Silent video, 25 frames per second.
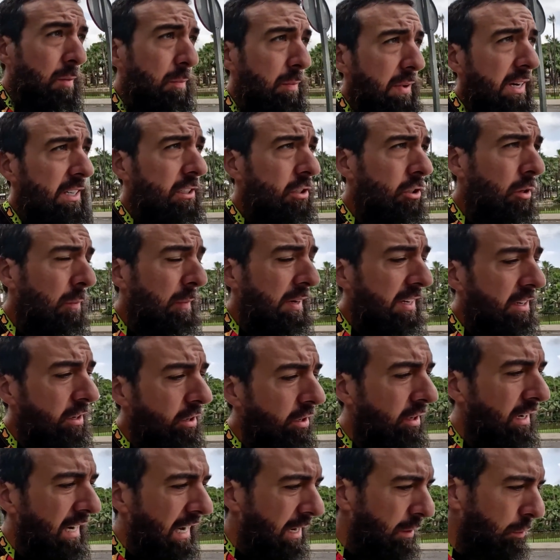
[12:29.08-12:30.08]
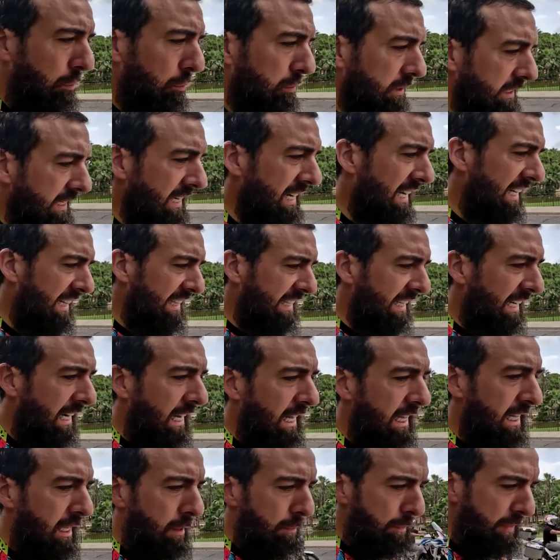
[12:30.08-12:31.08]
Más o menos la rutina
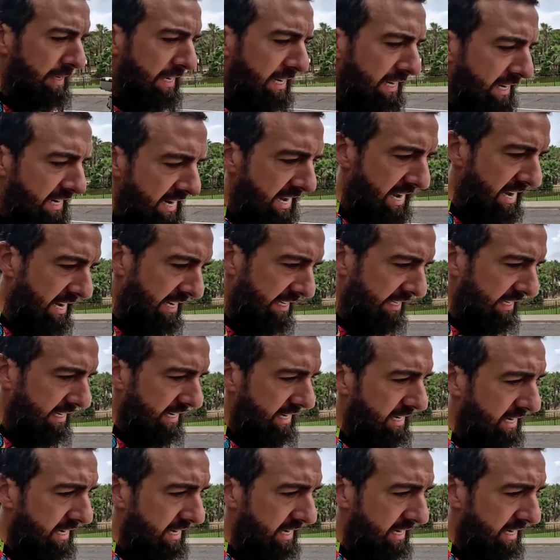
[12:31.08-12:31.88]
entera de piernas